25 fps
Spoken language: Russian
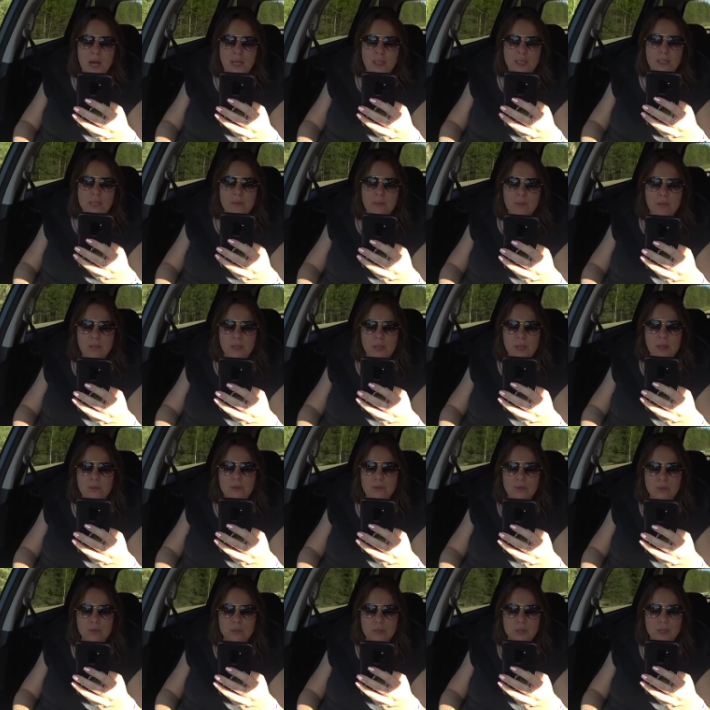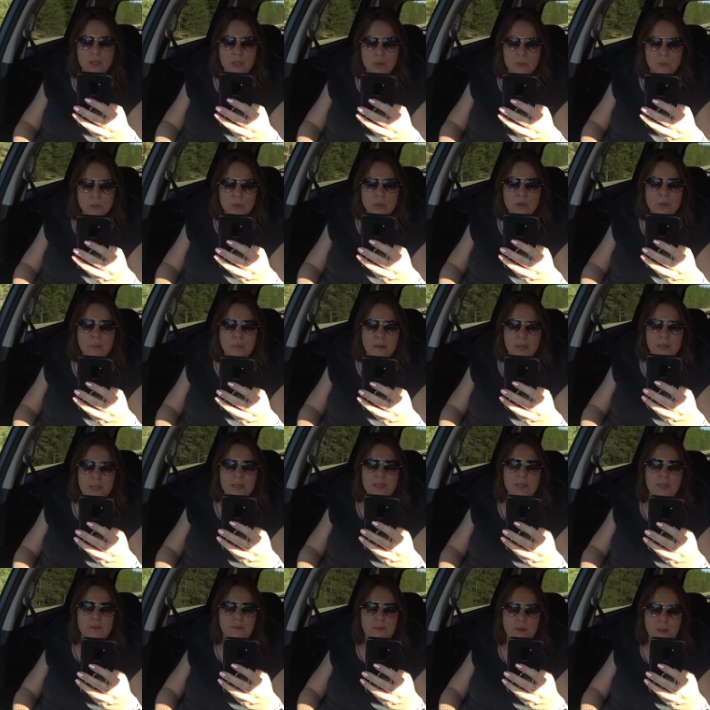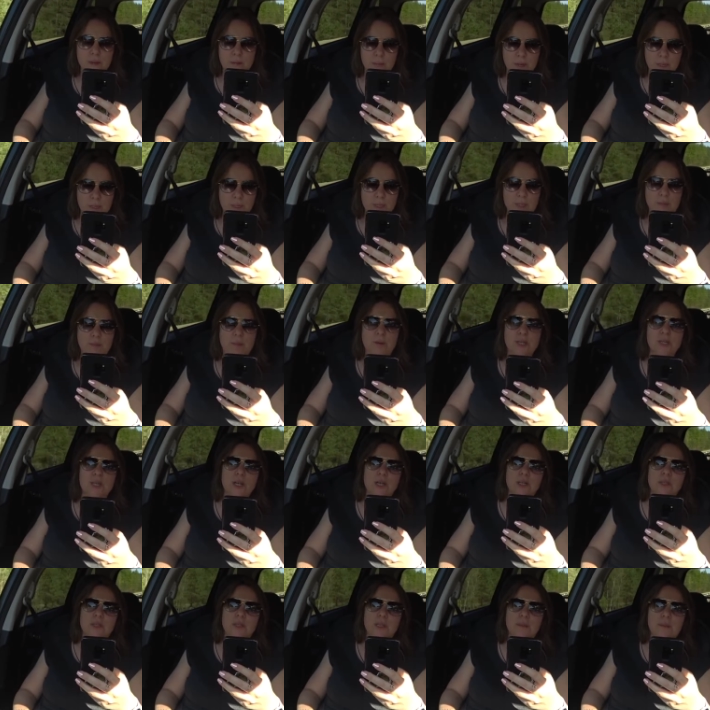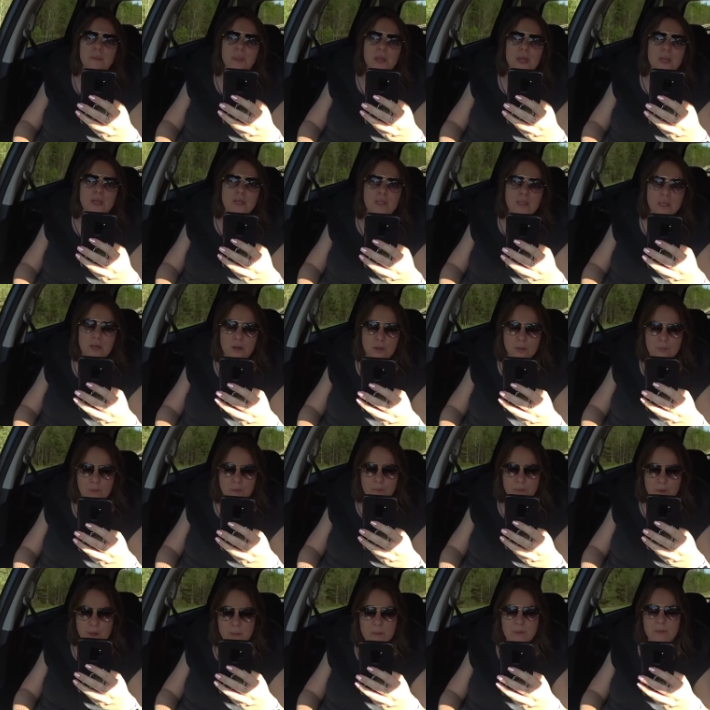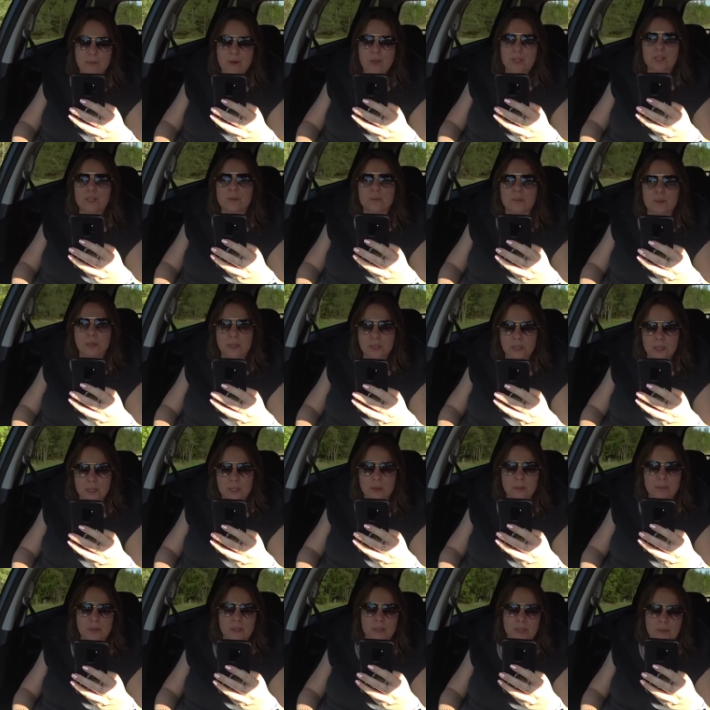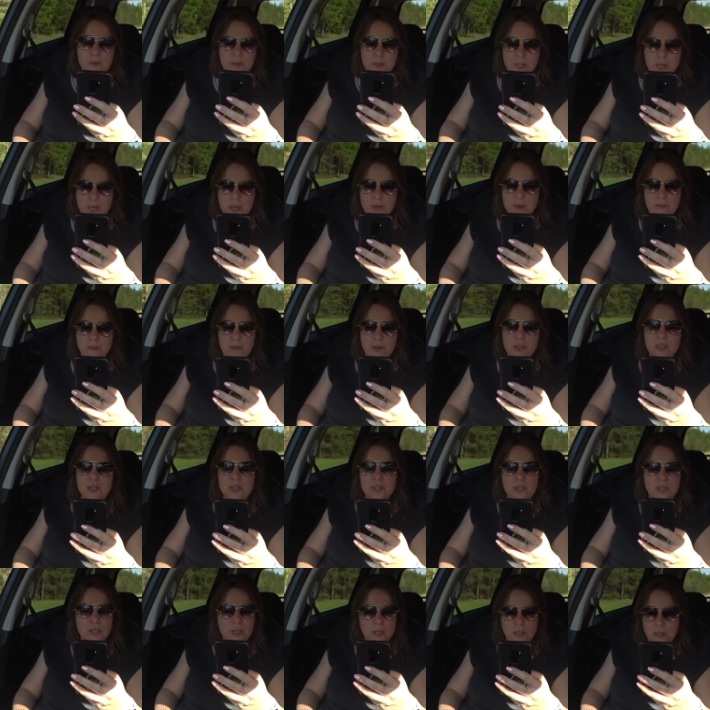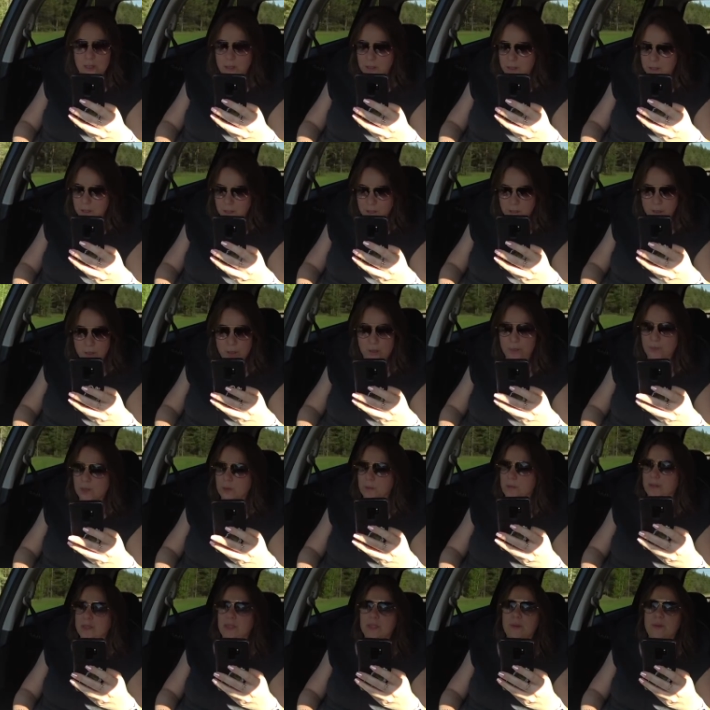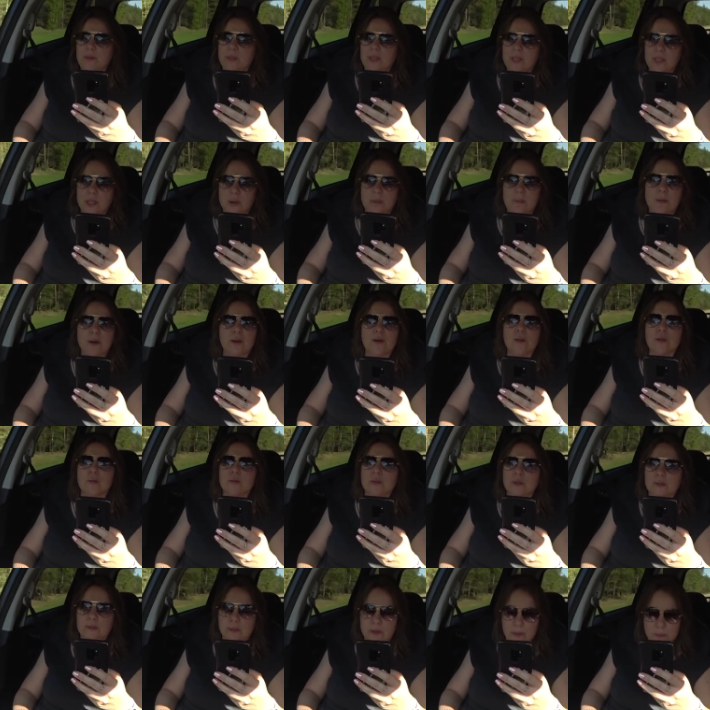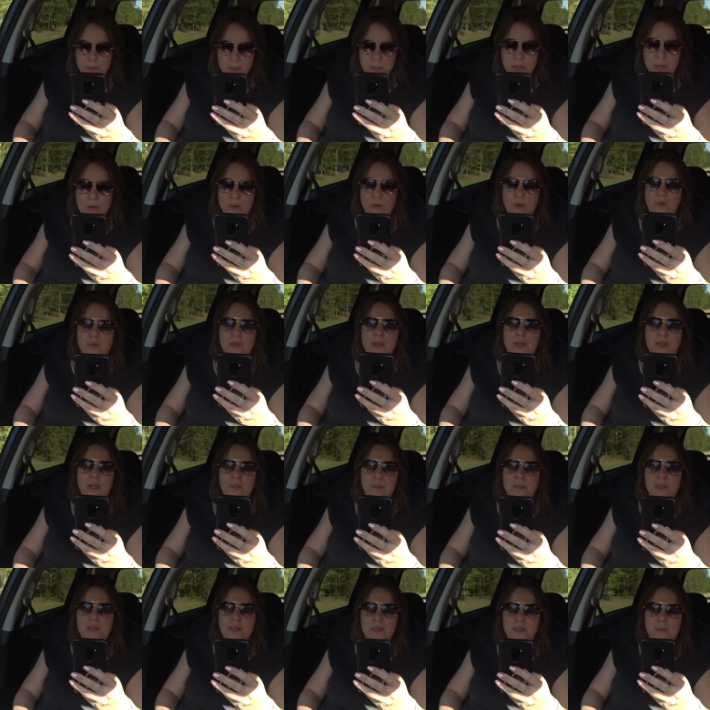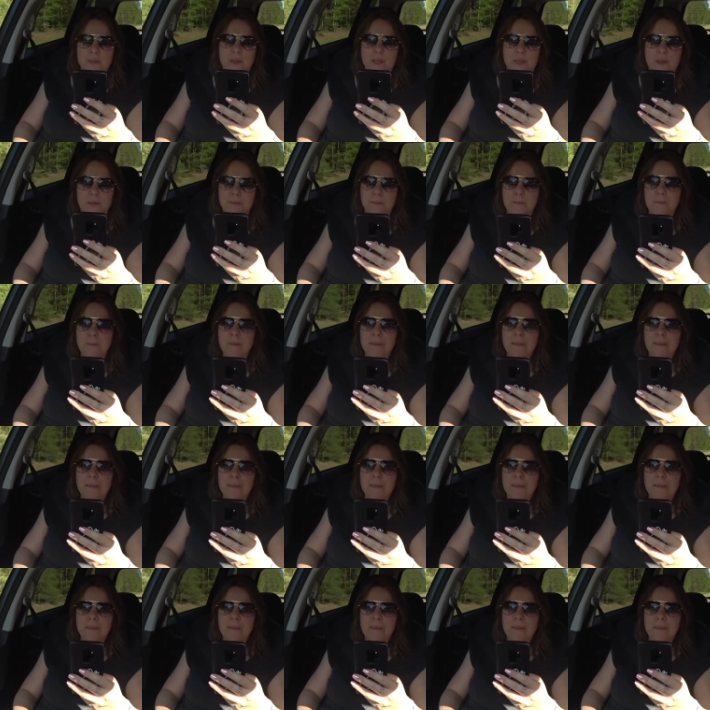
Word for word: а самое главное, услышать много полезной информации. Пожалуйста. Здоровья вам и вашим близким, процветания вашей деятельности. Огромное спасибо, низкий поклон и вам здоровья и крепкой семьи.